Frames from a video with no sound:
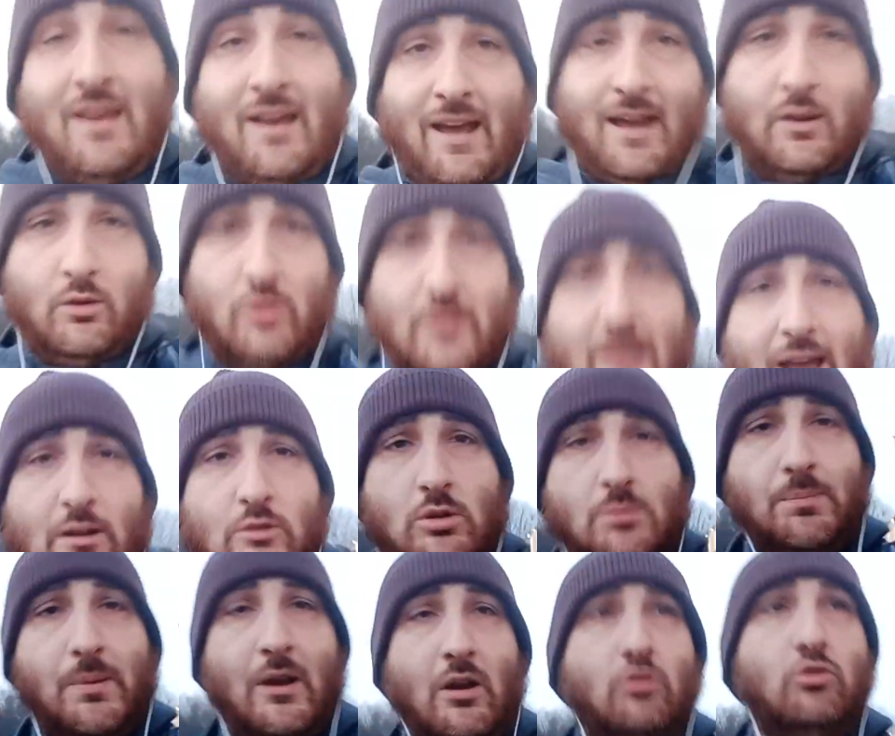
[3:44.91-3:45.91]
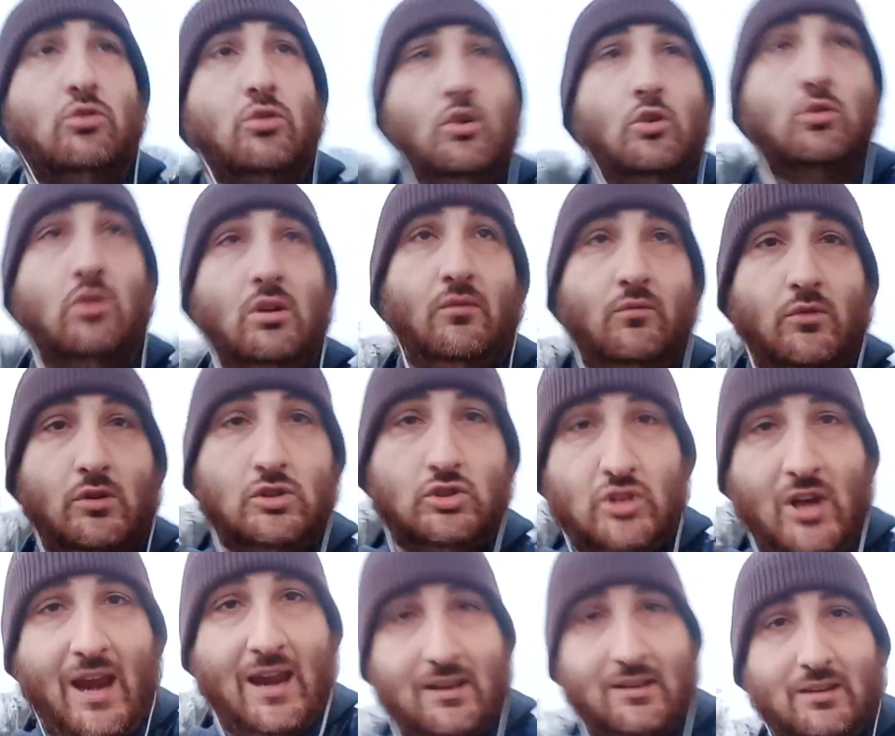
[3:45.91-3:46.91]
annoiato, però sono
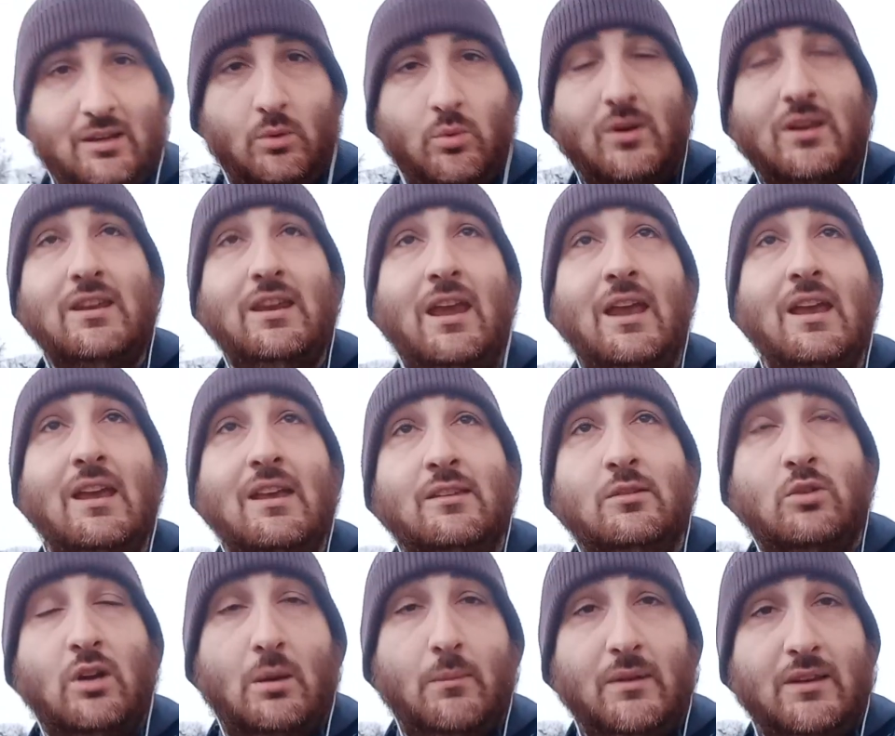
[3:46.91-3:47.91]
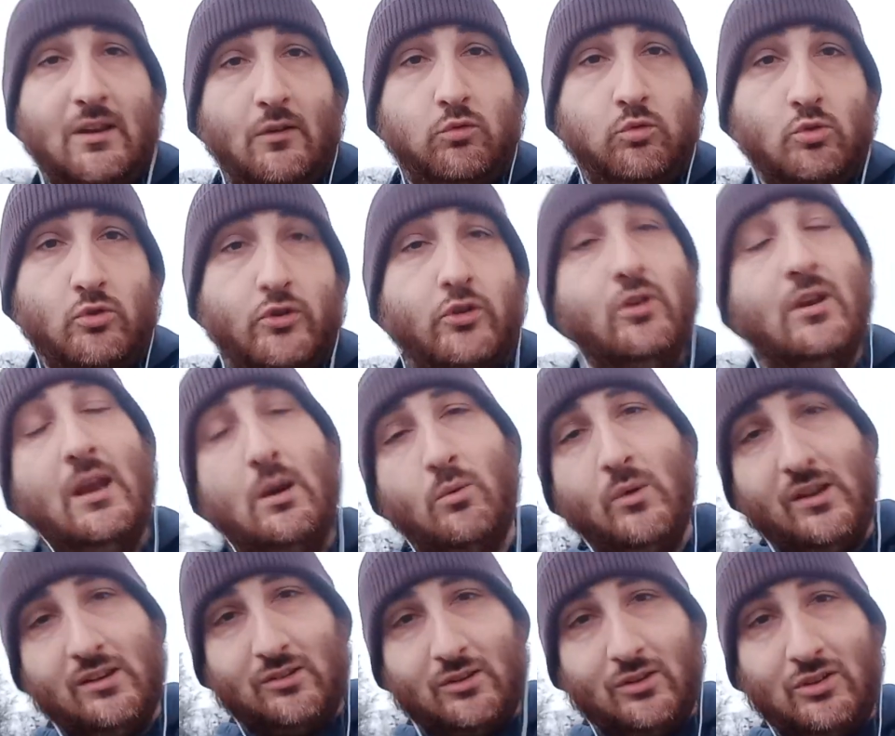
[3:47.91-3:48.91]
coinvolgenti, quindi sicuramente funziona e
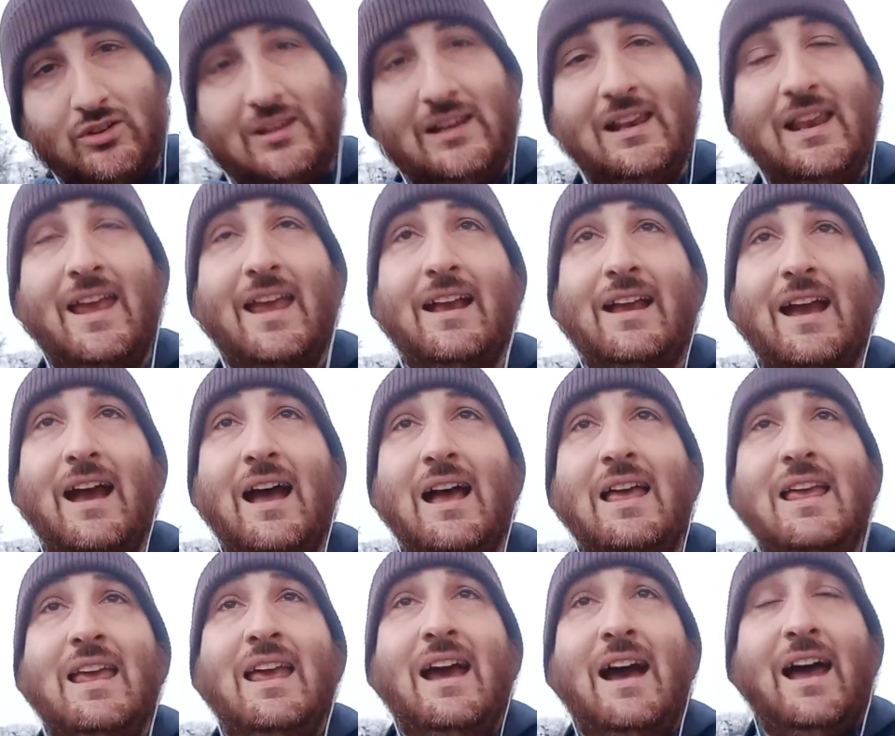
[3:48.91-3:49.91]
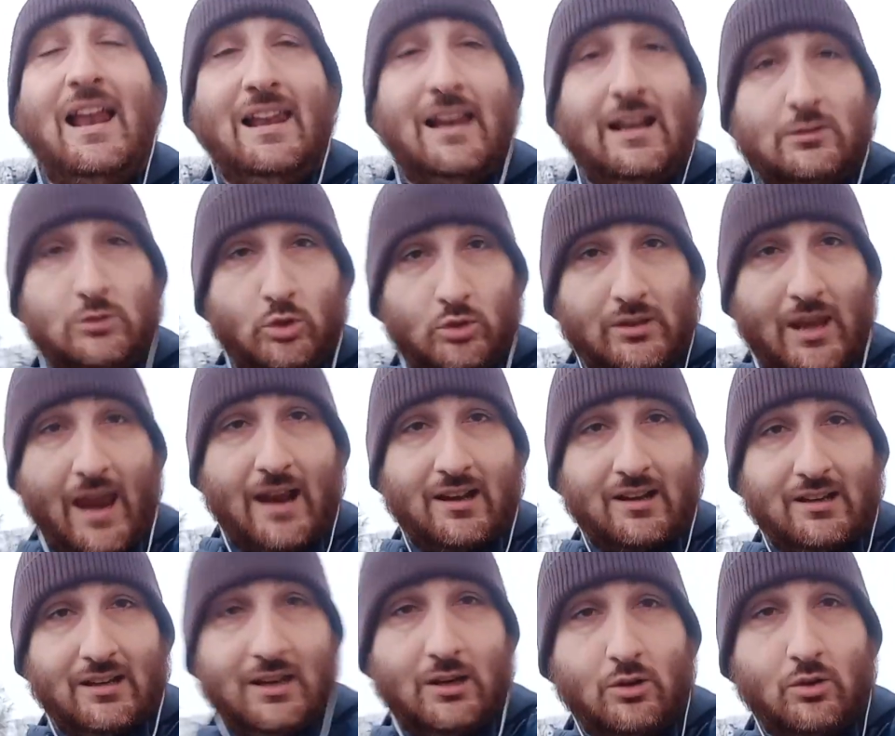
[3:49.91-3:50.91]
questo si lega al lato
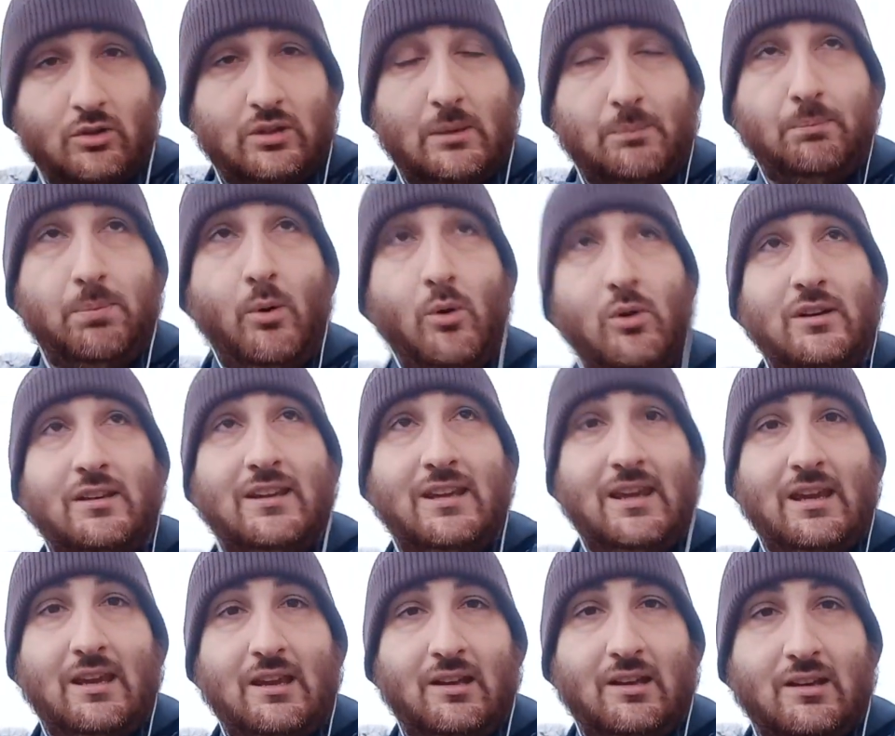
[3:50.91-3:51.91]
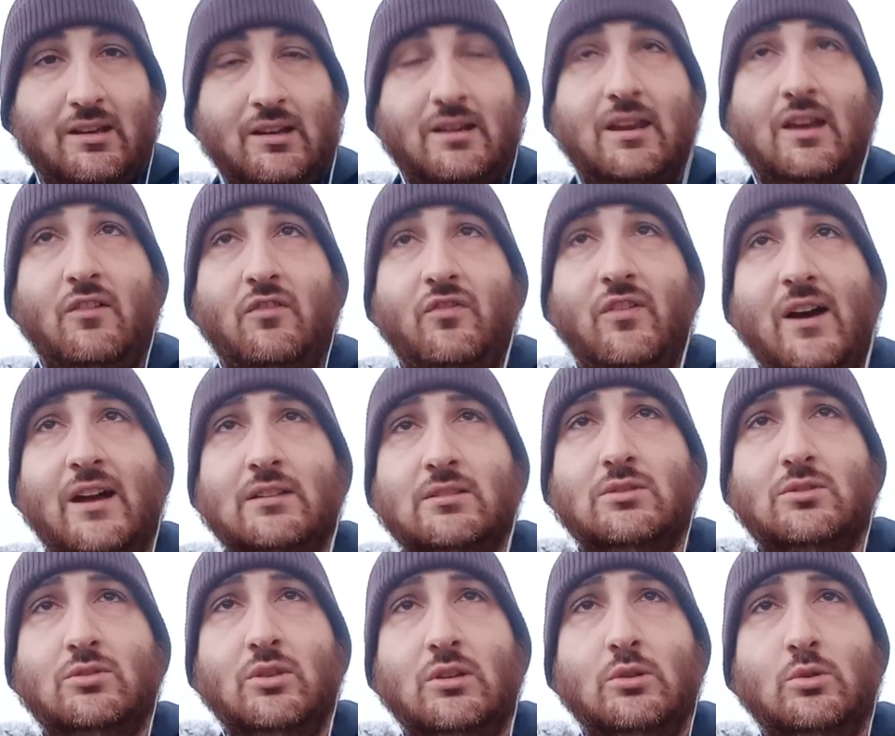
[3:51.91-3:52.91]
tecnico di Paul King che ha
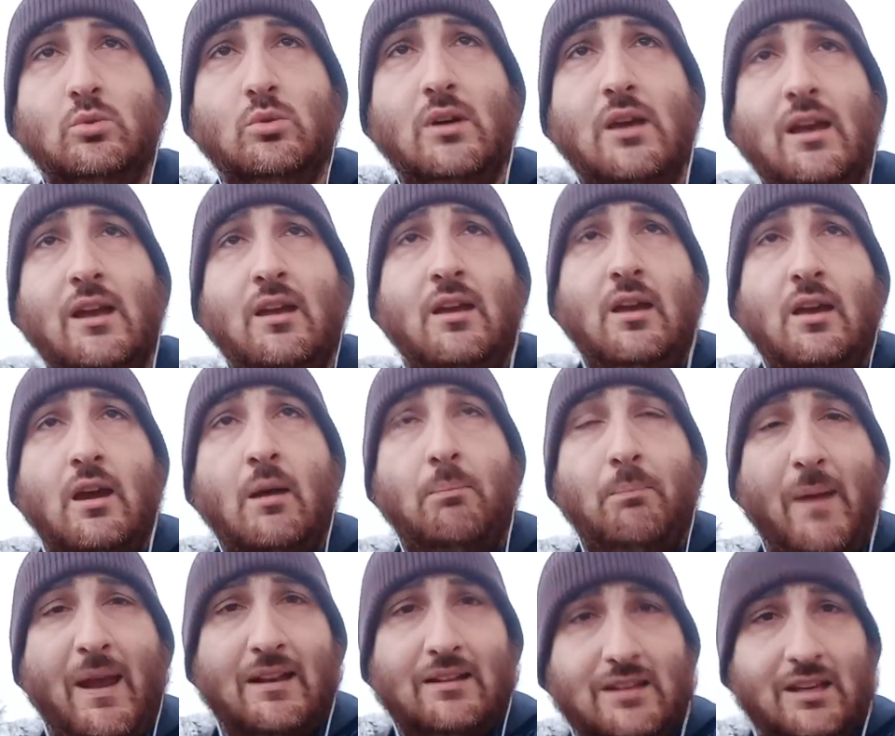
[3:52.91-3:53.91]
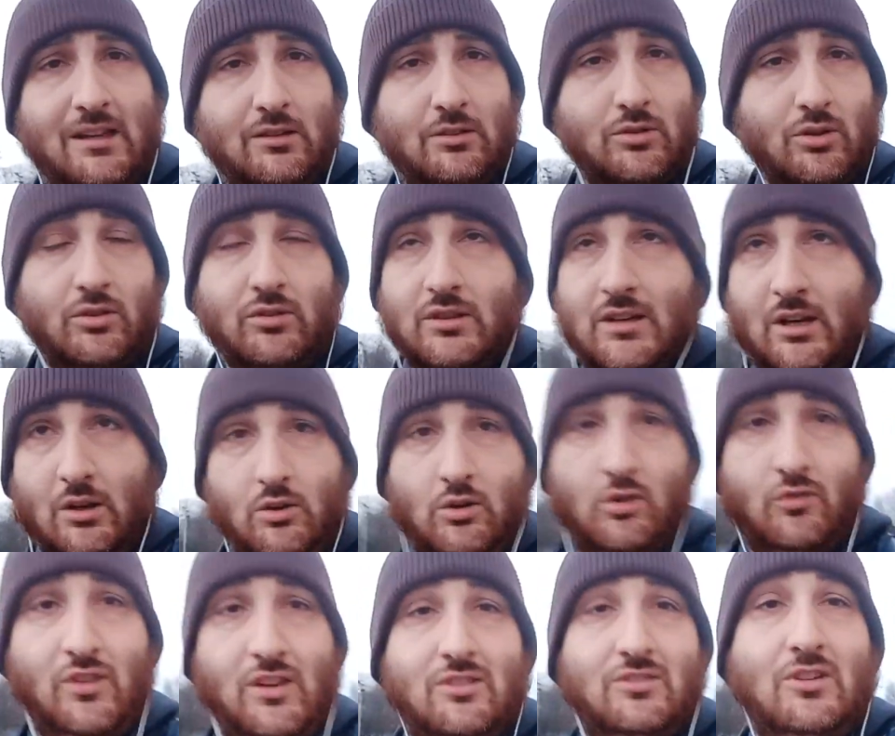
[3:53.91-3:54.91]
fatto i due eh, Paddington che non
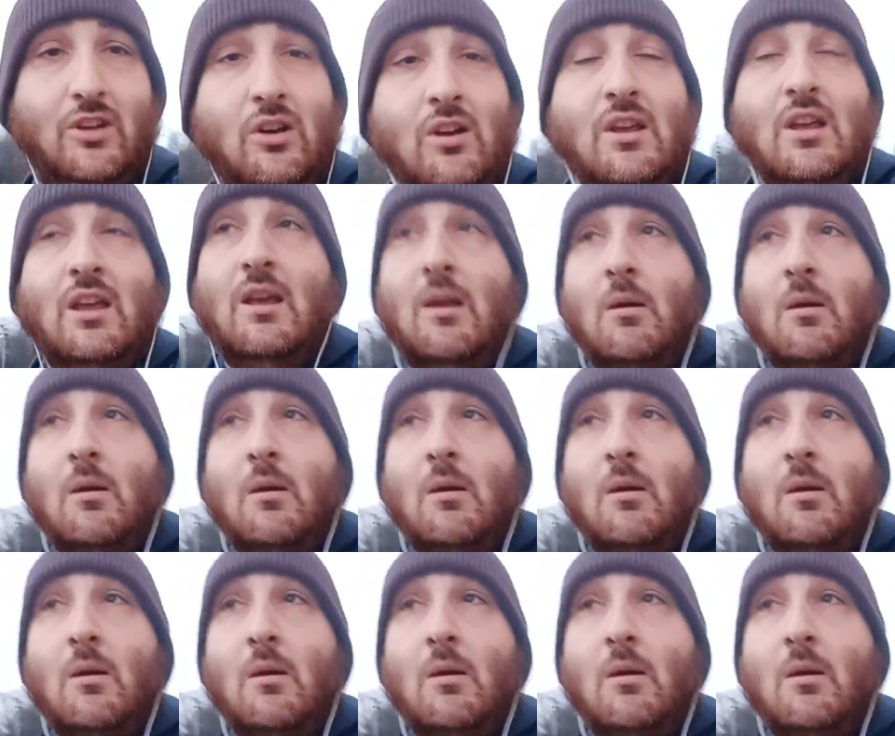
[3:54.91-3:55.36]
ho visto,